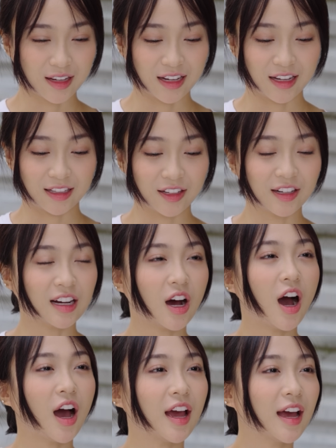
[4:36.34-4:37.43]
à, thế được
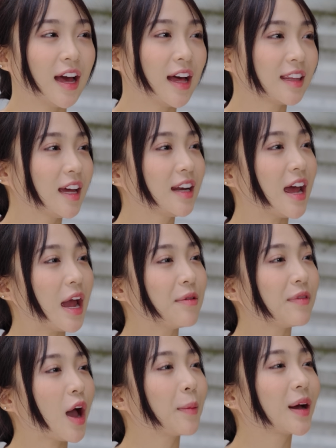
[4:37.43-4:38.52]
rồi thế để
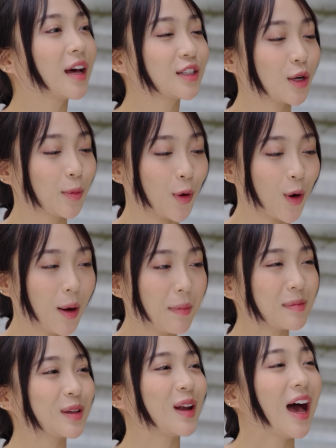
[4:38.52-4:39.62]
em và em cất cho bố
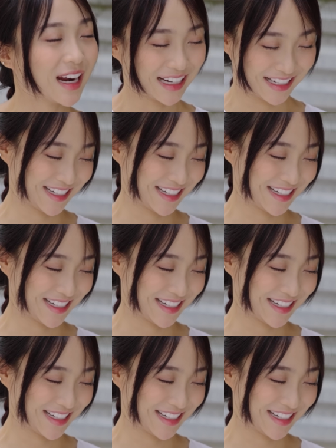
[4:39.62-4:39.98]
băm giật lợn